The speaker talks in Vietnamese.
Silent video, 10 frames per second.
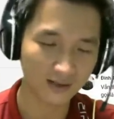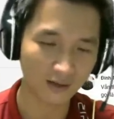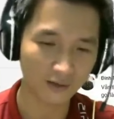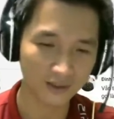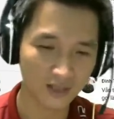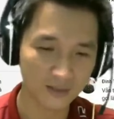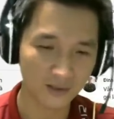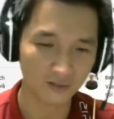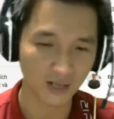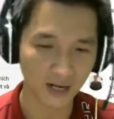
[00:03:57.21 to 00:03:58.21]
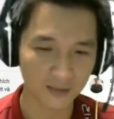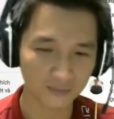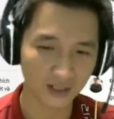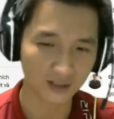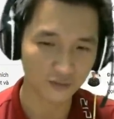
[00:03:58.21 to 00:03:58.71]
cao cấp thế giới mà không
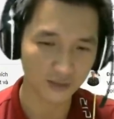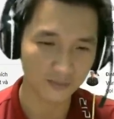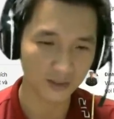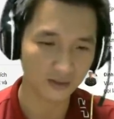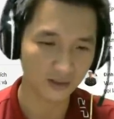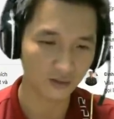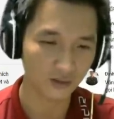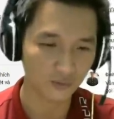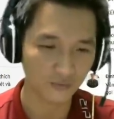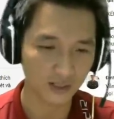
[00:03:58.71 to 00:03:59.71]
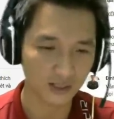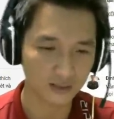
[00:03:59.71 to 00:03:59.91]
làm là cái chuyện rất bình thường thôi, không vấn đề gì